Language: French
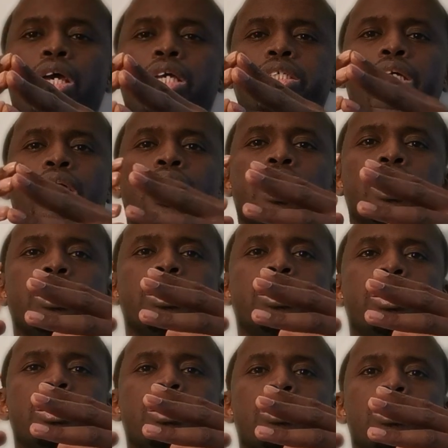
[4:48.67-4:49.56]
Et ça,
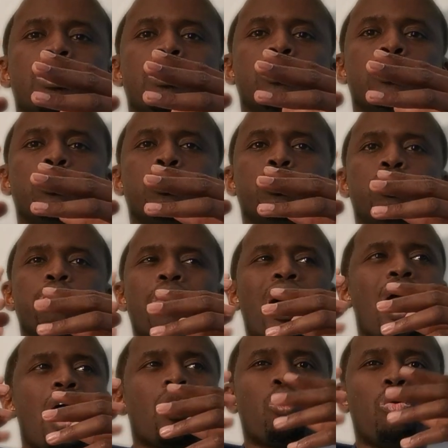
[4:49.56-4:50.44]
j'ai du
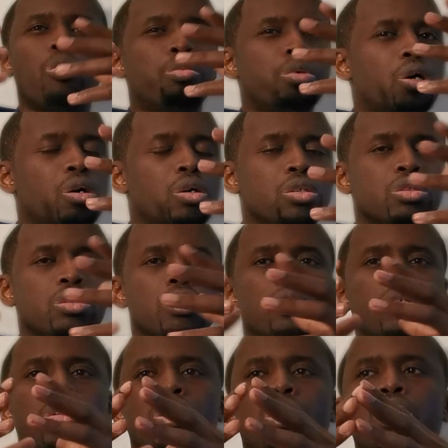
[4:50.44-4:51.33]
mal à
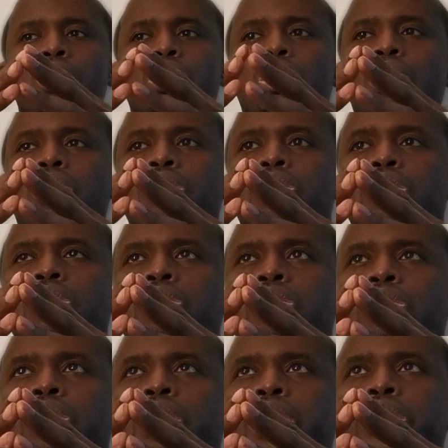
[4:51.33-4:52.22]
comprendre
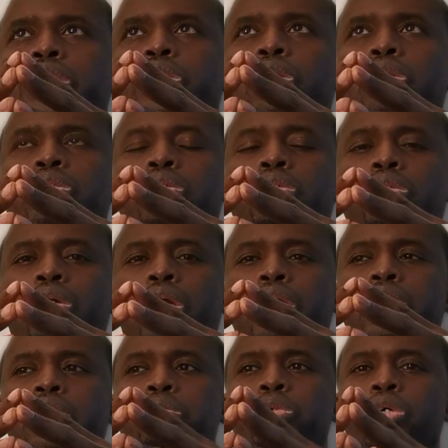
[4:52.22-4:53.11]
les chantres de
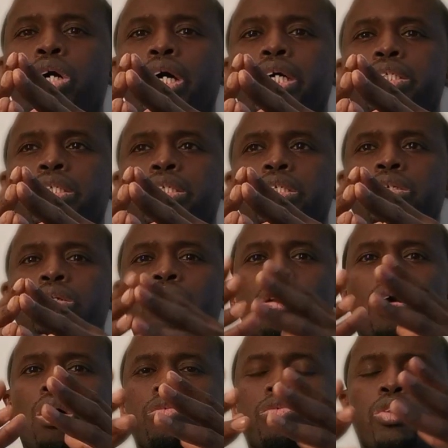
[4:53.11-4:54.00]
la démocratie
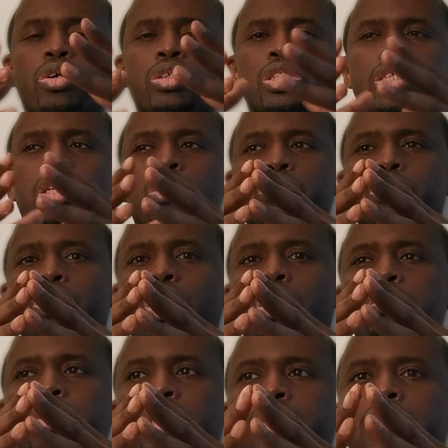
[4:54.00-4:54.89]
en France et en
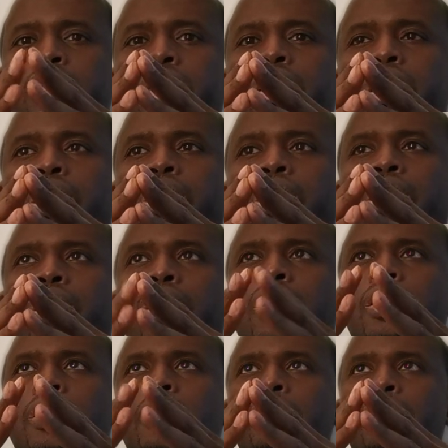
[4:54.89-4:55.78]
Europe qui,
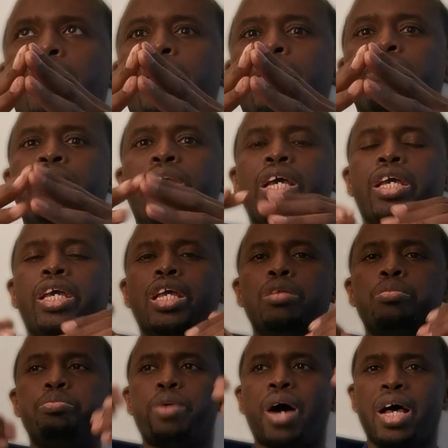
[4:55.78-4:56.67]
euh, dès
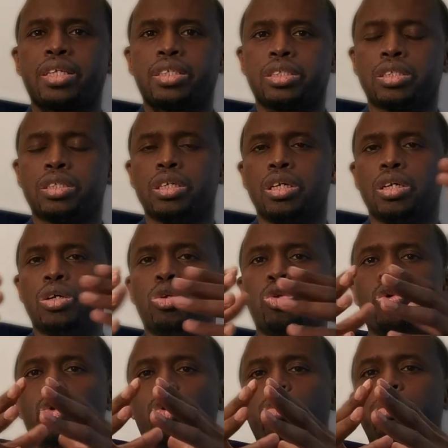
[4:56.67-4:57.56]
qu'ils passent
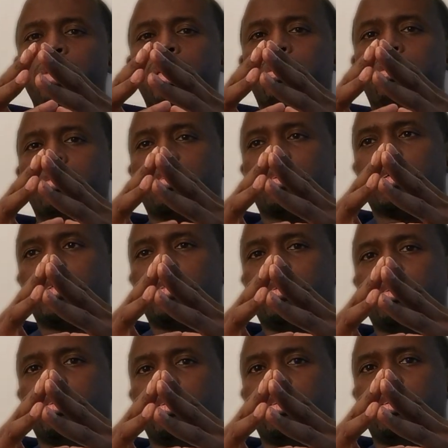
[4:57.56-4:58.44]
le Rubicon
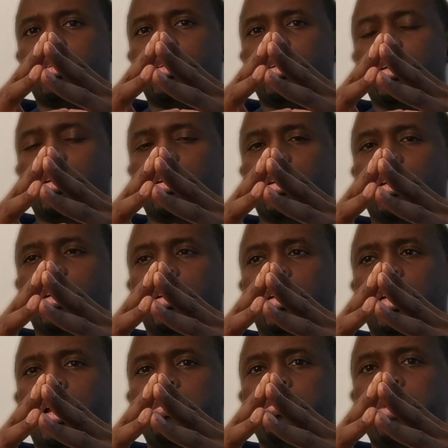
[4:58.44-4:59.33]
de
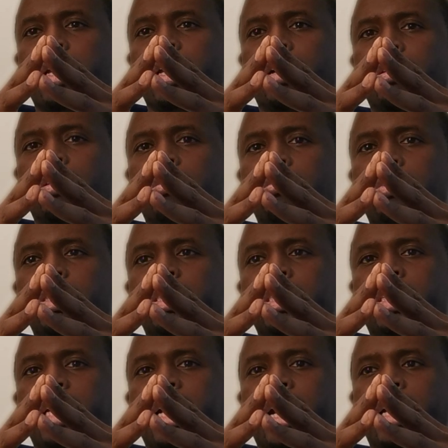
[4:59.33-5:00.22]
euh, la mer
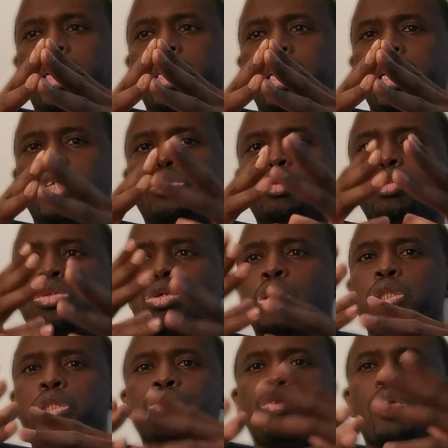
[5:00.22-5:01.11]
Méditerranée se
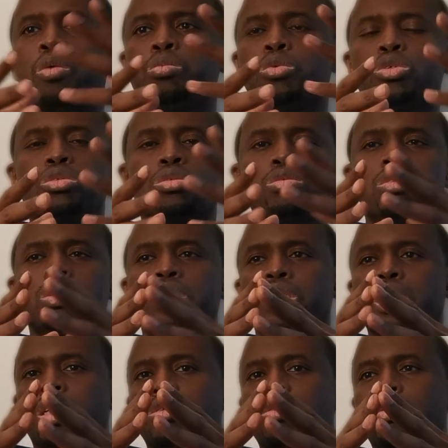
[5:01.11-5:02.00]
transforme en
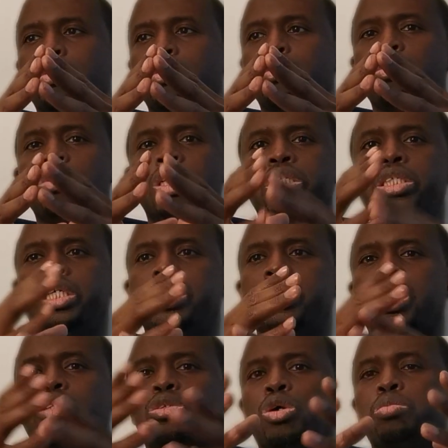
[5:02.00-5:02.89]
soutien de tous les
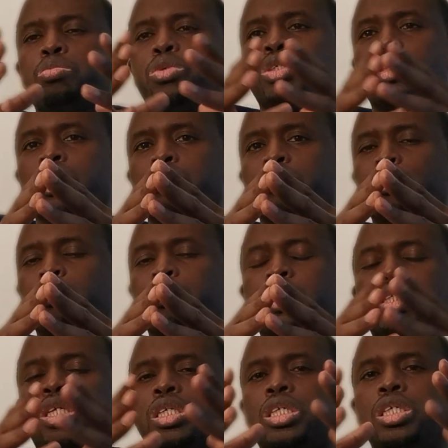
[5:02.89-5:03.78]
dictateurs possibles sous
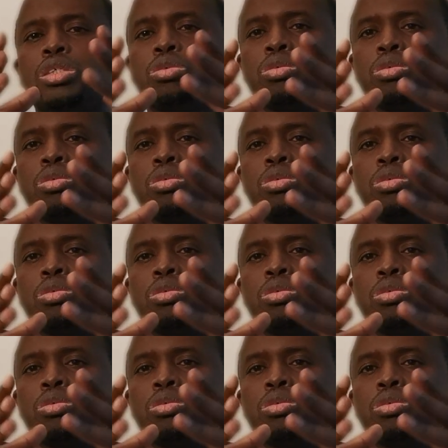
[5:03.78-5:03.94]
prétexte